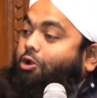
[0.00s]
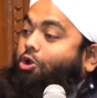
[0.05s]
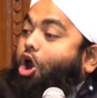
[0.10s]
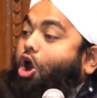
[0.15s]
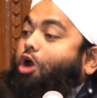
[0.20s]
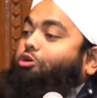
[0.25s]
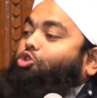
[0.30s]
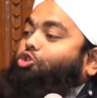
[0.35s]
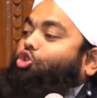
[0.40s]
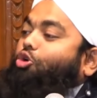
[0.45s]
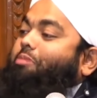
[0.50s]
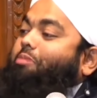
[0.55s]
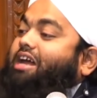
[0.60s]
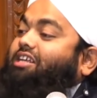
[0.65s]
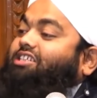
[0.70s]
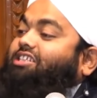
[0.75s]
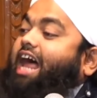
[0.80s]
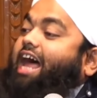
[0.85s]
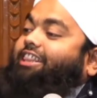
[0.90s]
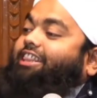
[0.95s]
लोग सुबह
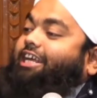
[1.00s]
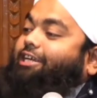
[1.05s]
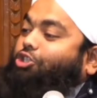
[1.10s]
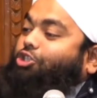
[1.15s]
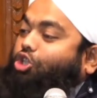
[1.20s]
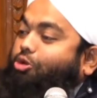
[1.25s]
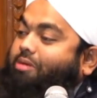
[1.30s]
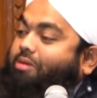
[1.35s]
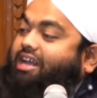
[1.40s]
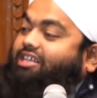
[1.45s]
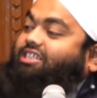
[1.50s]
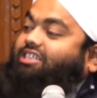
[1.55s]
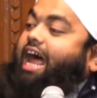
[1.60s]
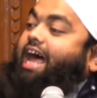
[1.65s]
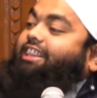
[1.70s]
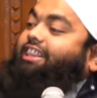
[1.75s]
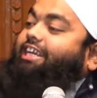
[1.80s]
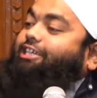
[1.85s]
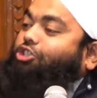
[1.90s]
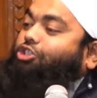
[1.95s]
सादिक सुबह
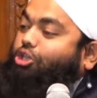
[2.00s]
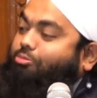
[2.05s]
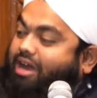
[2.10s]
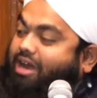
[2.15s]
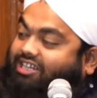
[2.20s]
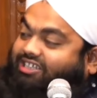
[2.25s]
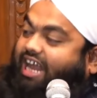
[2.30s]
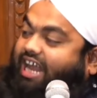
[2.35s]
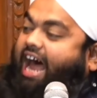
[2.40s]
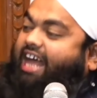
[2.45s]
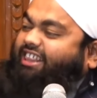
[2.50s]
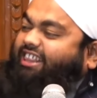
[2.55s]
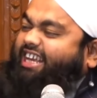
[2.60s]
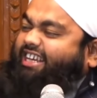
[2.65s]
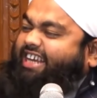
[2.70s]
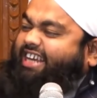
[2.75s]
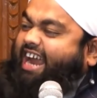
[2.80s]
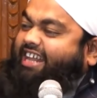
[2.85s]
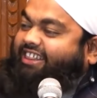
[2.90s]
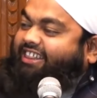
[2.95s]
सादिक सुबह
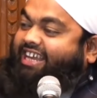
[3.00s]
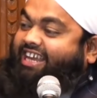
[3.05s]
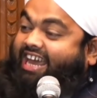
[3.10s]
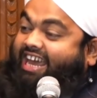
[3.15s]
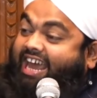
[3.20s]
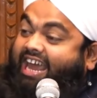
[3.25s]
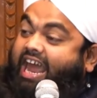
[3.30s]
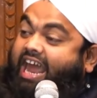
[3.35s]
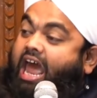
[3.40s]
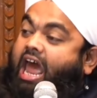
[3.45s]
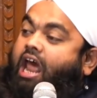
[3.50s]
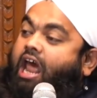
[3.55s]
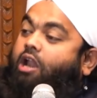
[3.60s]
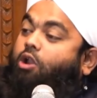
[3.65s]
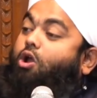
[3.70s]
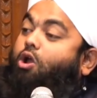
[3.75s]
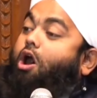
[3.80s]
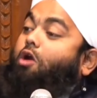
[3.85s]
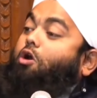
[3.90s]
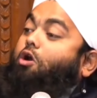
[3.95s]
सादिक कहते हैं
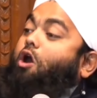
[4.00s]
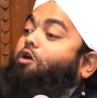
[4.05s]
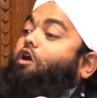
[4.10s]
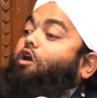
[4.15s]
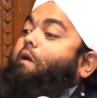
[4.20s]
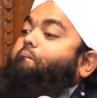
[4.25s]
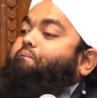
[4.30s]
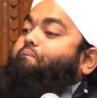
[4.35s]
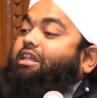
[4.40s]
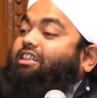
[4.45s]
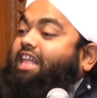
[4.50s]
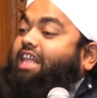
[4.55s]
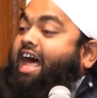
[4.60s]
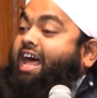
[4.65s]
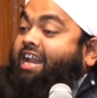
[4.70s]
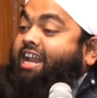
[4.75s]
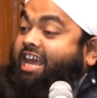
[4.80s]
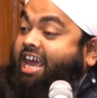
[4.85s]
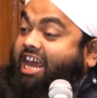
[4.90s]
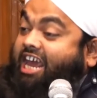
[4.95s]
लोगों को
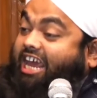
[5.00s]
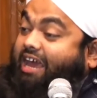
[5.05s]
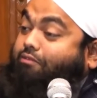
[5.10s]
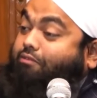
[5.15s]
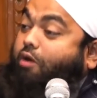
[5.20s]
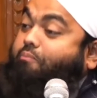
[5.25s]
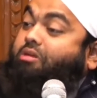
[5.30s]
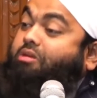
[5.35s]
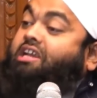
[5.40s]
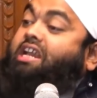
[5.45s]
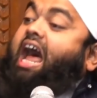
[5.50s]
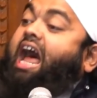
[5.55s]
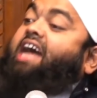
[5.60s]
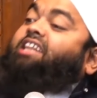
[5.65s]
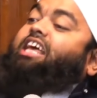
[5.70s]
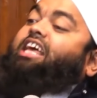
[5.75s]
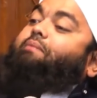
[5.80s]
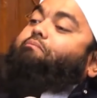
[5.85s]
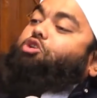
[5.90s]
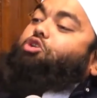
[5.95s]
पता नहीं कि वो
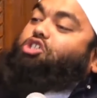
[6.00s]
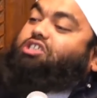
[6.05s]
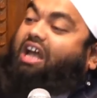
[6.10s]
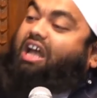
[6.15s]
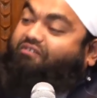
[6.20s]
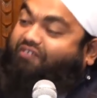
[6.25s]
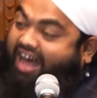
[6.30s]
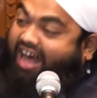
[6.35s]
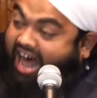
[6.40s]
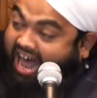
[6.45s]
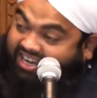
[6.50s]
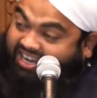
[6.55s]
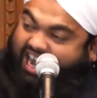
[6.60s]
मिलाद मुस्तफ़ा